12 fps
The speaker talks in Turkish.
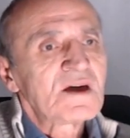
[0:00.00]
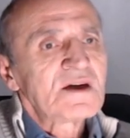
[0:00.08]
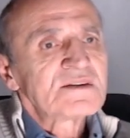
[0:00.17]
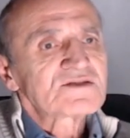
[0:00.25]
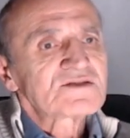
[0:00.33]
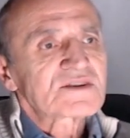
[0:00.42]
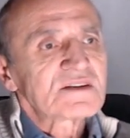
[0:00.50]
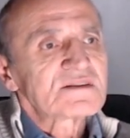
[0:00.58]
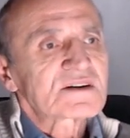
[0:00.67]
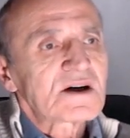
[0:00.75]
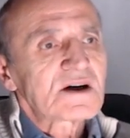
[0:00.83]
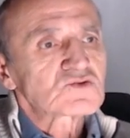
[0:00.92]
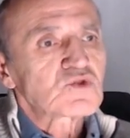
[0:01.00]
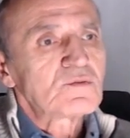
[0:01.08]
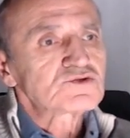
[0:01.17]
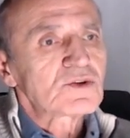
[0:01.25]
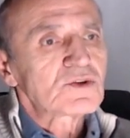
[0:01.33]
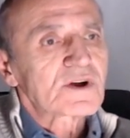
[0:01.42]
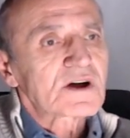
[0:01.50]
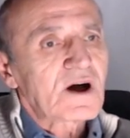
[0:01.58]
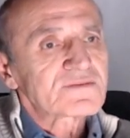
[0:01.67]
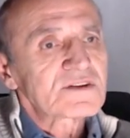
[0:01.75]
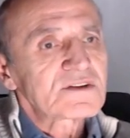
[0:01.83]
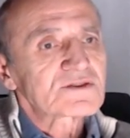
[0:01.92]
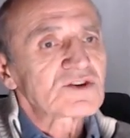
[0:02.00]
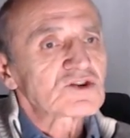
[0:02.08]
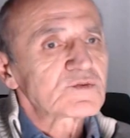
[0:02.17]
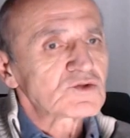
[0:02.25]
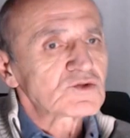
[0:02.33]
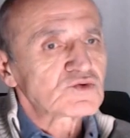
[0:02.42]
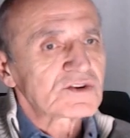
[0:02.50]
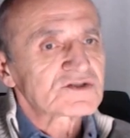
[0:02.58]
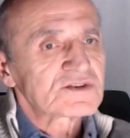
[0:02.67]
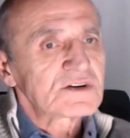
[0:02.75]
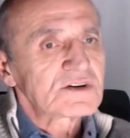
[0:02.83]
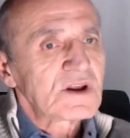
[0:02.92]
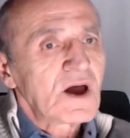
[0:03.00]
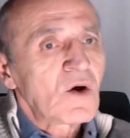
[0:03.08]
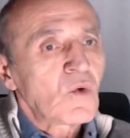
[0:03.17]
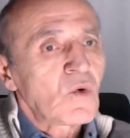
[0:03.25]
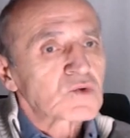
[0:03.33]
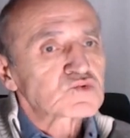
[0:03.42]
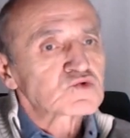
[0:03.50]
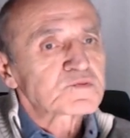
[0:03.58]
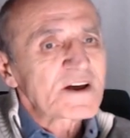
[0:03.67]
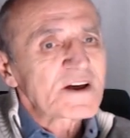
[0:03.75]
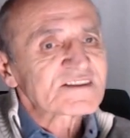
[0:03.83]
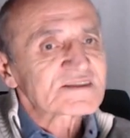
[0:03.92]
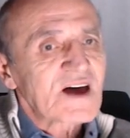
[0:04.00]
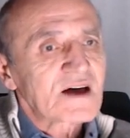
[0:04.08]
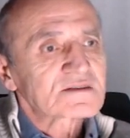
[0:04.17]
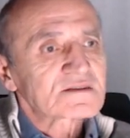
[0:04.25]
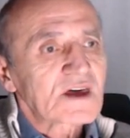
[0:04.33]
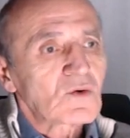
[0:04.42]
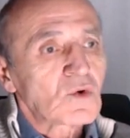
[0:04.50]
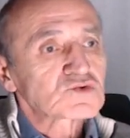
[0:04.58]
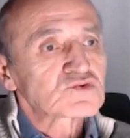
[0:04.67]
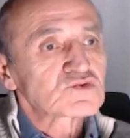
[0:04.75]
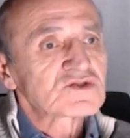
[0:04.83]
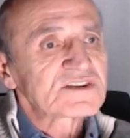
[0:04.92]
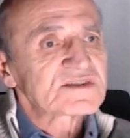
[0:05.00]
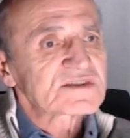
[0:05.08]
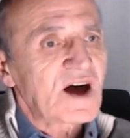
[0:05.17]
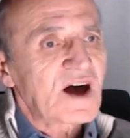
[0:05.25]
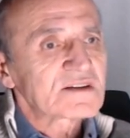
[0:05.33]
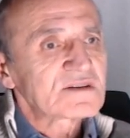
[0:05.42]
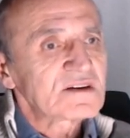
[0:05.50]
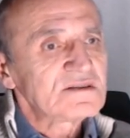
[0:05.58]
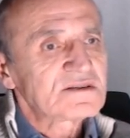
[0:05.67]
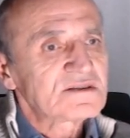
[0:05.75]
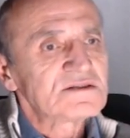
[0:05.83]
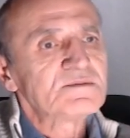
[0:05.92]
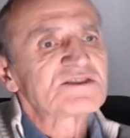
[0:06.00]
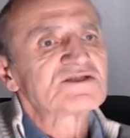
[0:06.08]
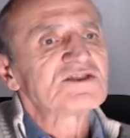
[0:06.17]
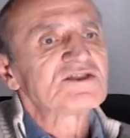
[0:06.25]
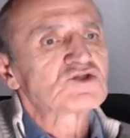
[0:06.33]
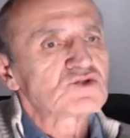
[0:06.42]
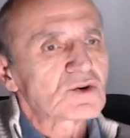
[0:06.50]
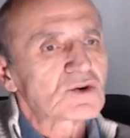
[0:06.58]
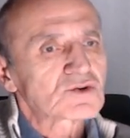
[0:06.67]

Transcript: Sendika somut olarak haftalık çalışma süresinin 35 saatten 32 saate indirilmesini istiyor.